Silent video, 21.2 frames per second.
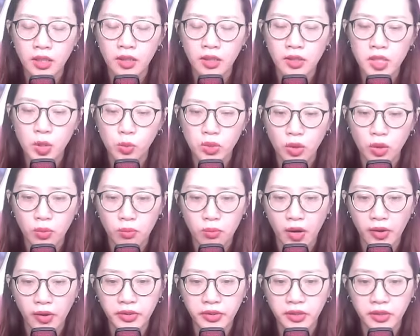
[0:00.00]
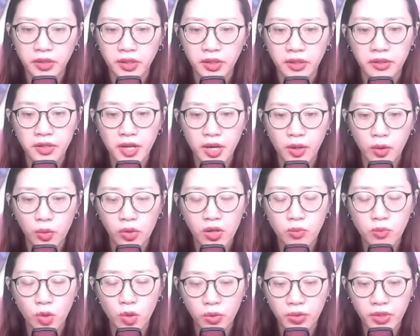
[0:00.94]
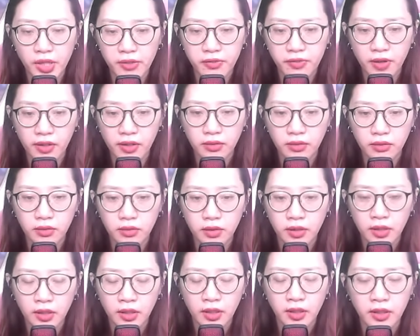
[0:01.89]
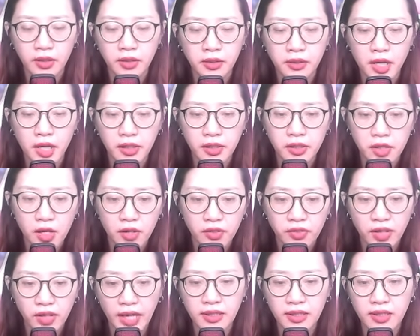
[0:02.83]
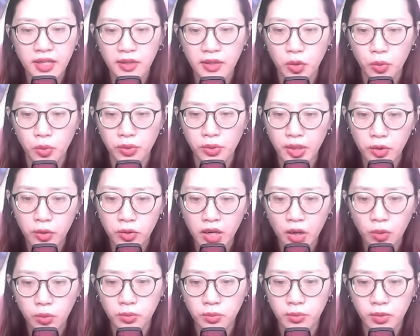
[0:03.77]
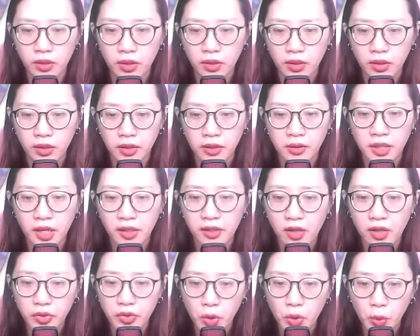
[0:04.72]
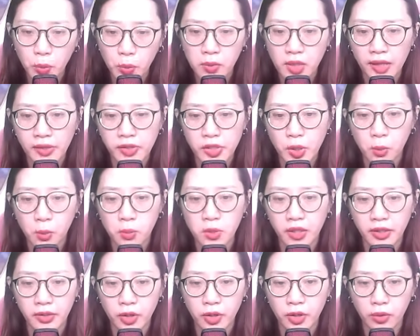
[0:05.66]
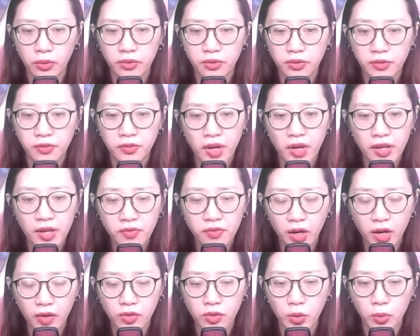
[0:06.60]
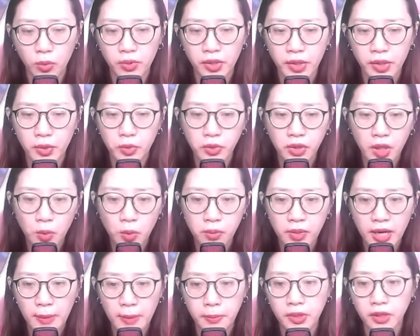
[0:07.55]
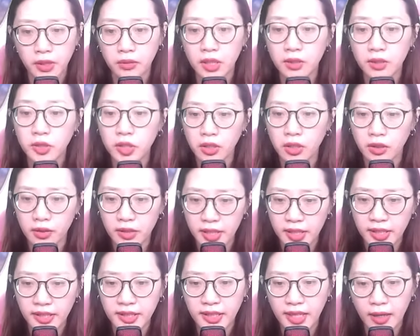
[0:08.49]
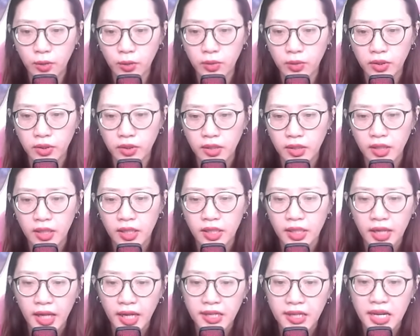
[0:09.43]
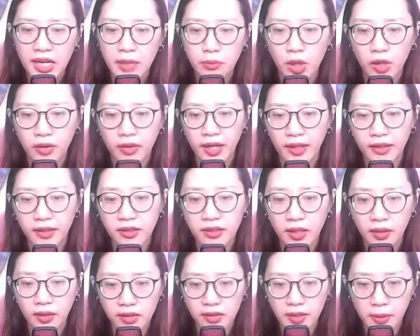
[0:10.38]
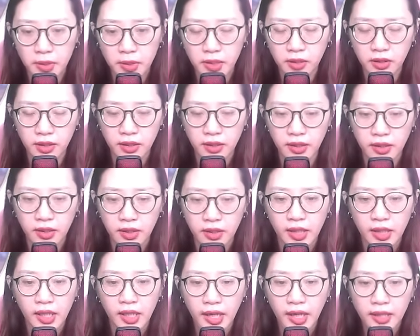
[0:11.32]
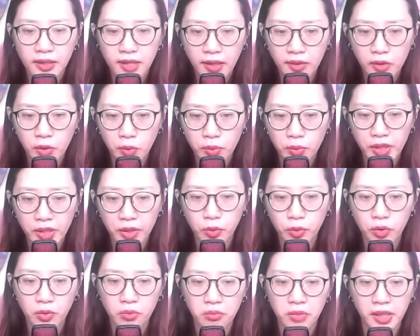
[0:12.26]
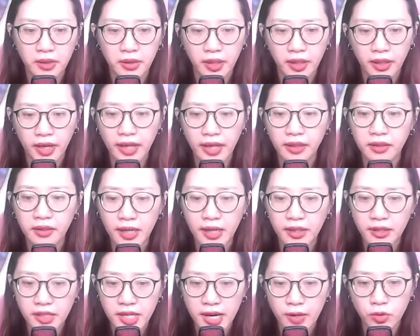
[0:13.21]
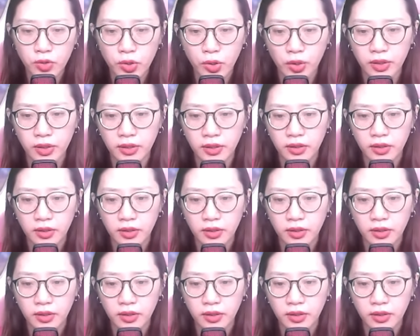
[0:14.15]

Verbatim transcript: Trong lòng mọi người đều có một nghi vấn. Đây có phải là Lục Nghiêu không? Đây coi đúng là trong lời đồn phế vật Lục Nghiêu không làm được tích sự gì sao? Hay là bọn hắn nhận nhầm người? Hay là Lục Nghiêu bị người khác đánh tráo rồi?